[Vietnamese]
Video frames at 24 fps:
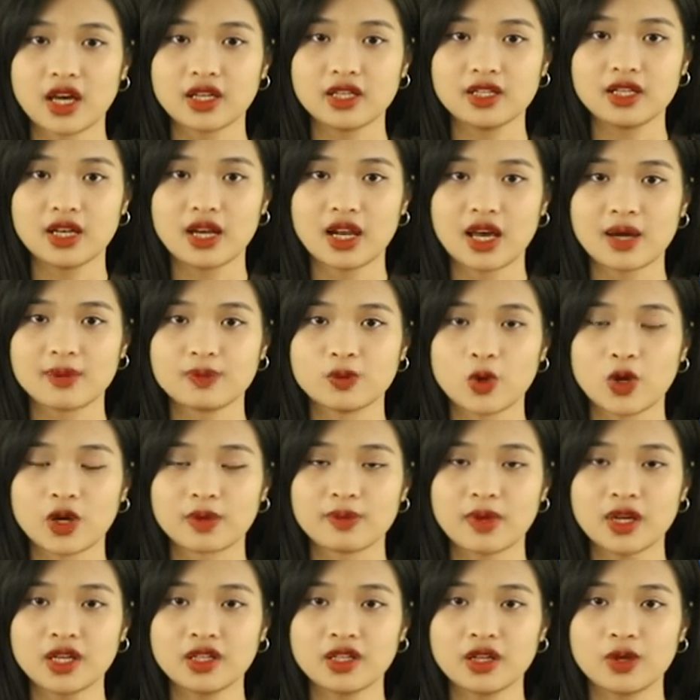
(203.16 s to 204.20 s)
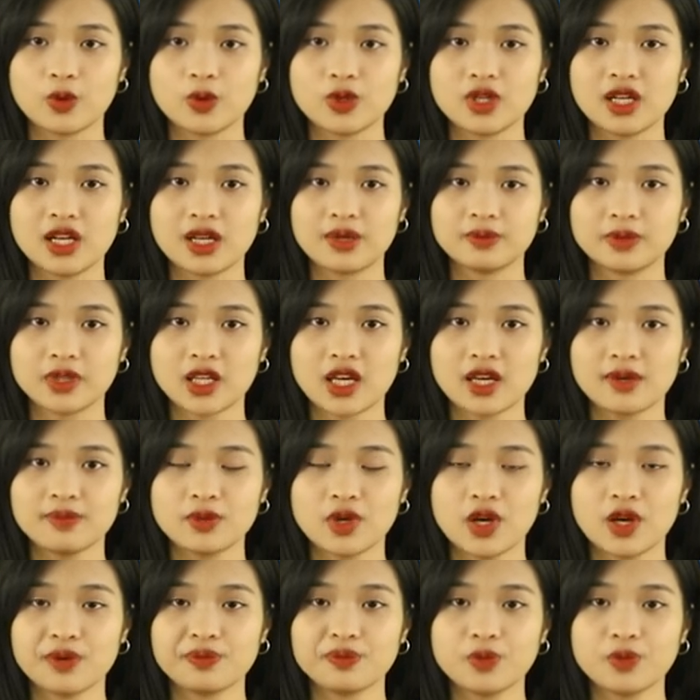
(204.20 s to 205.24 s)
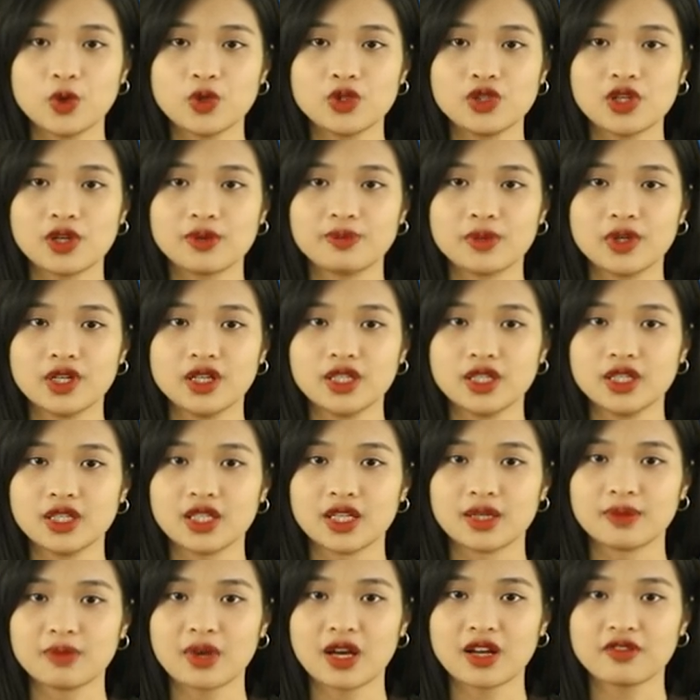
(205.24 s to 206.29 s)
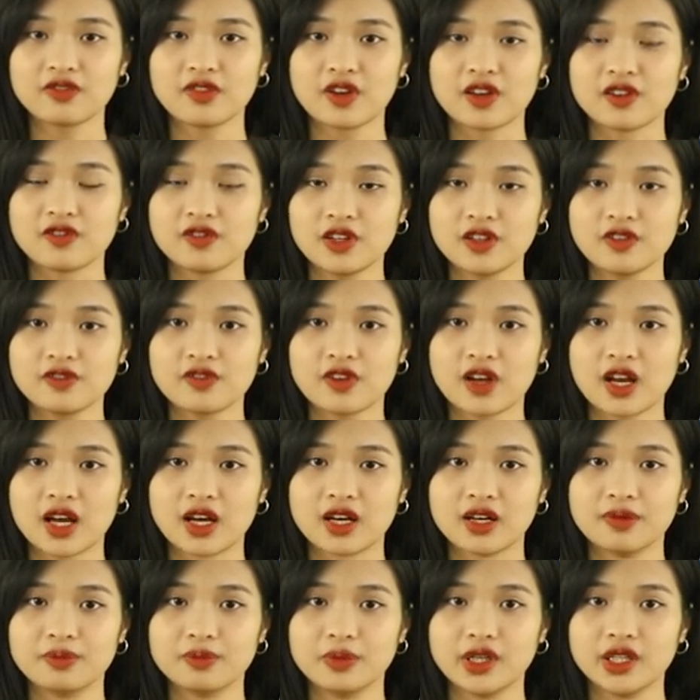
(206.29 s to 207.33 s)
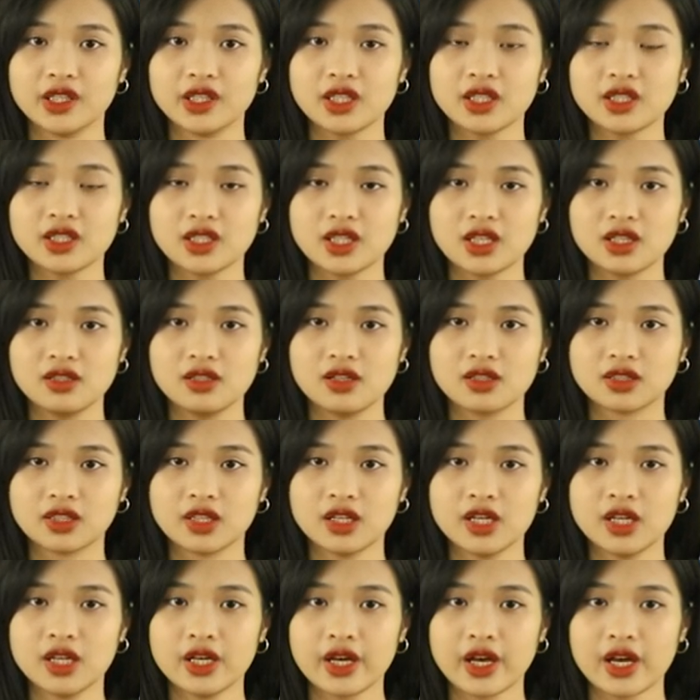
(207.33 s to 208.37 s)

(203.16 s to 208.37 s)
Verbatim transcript: đã đi làm hoặc bắt đầu đi làm thêm, môi trường mới khiến bạn phải vất vả mới thích nghi được.